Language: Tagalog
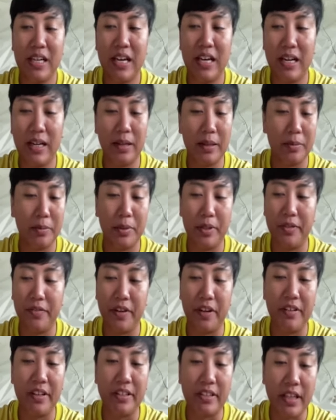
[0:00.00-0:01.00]
uh, we're
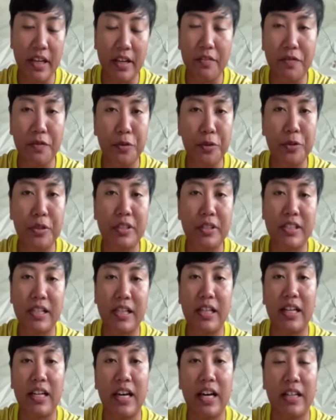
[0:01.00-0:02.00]
very thankful
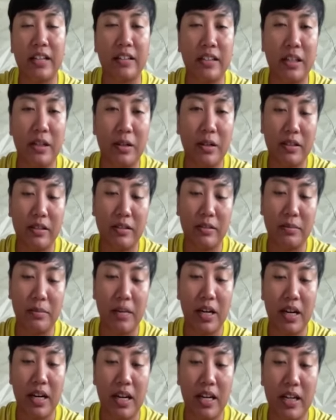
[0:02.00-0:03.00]
sa lahat ng
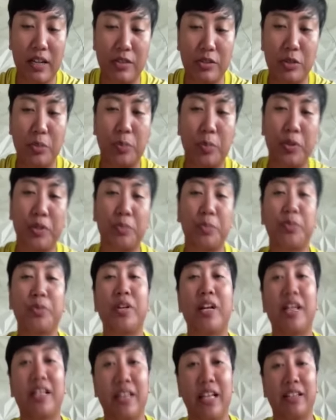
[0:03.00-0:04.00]
mga support po
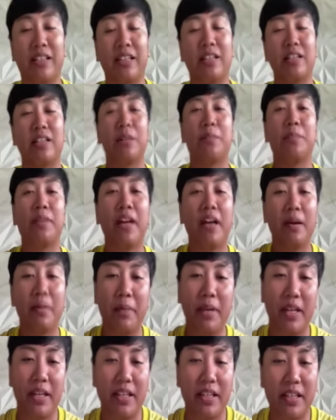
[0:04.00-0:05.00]
na natatanggap
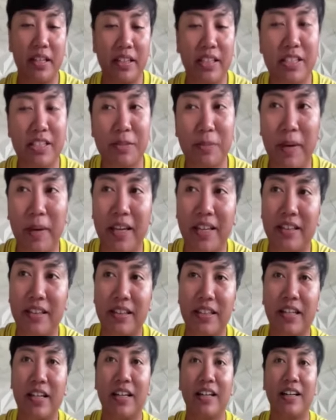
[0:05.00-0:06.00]
namin despite
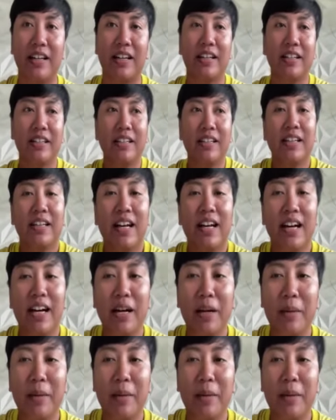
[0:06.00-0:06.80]
the uh,